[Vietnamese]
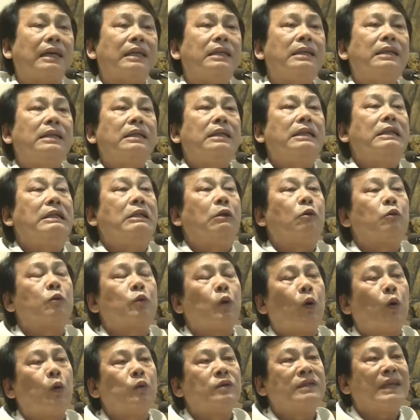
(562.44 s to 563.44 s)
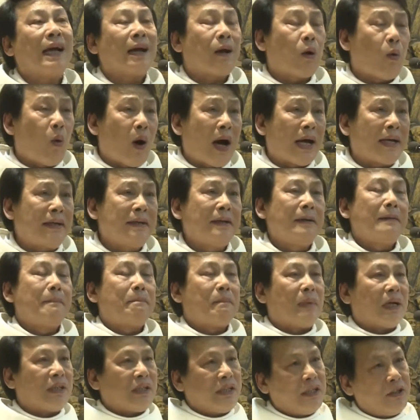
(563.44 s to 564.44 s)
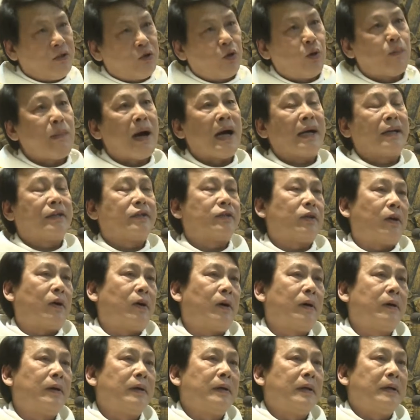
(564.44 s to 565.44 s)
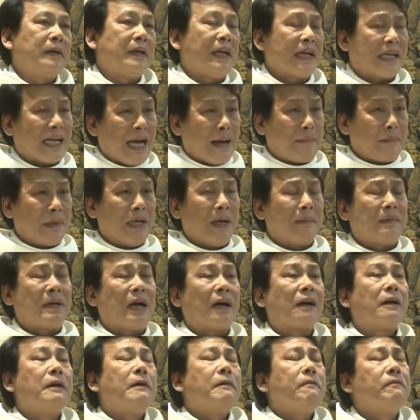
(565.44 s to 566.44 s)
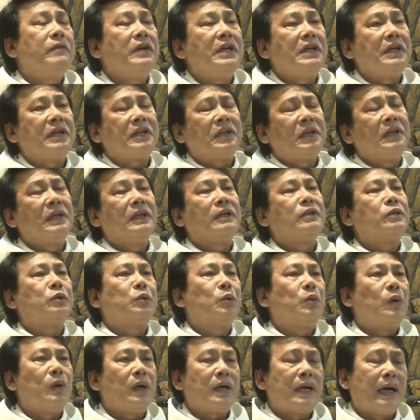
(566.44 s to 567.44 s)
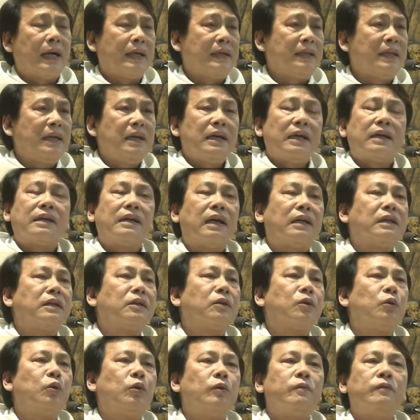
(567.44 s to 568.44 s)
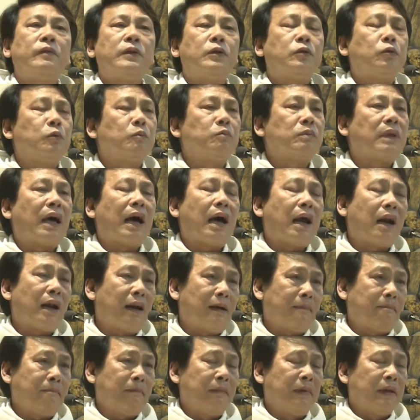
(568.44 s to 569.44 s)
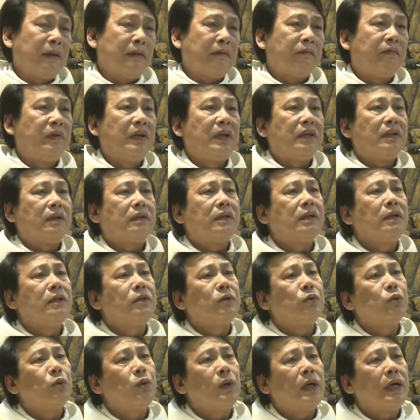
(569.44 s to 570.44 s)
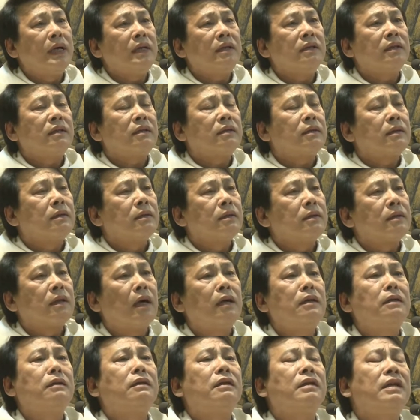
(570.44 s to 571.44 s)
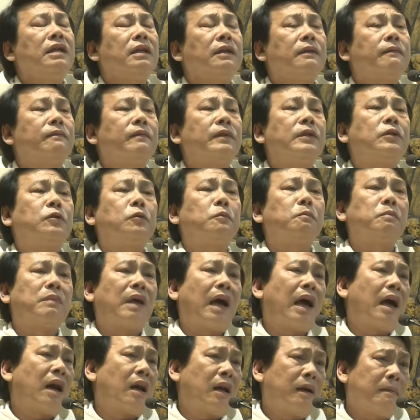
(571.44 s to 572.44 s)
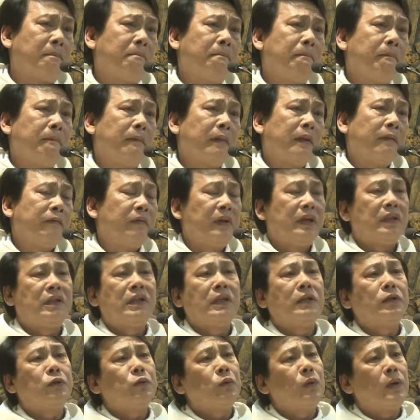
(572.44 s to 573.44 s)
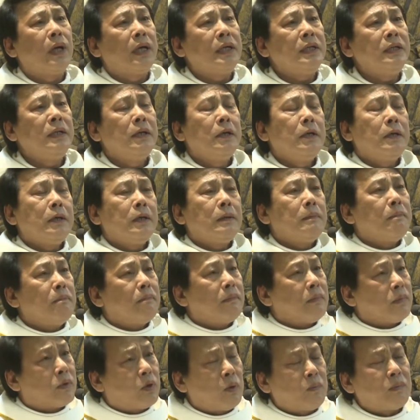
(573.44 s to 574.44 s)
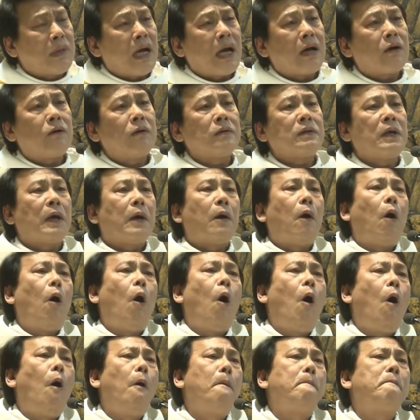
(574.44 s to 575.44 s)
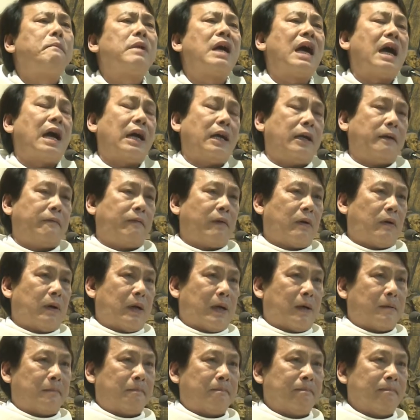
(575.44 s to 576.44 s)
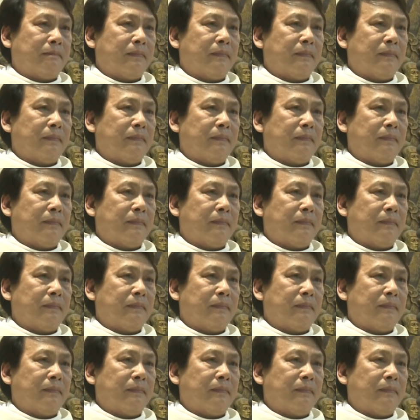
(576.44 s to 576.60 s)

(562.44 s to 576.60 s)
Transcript: cái yếu tố giác quan mà Thiên Chúa ban cho. Để cảm nghiệm rằng vị Thiên Chúa đấy gần gũi với chúng ta lắm. Vị Thiên Chúa ấy thân thiết với chúng ta lắm. Vị Thiên Chúa ấy chúng ta có thể ôm Ngài vào lòng.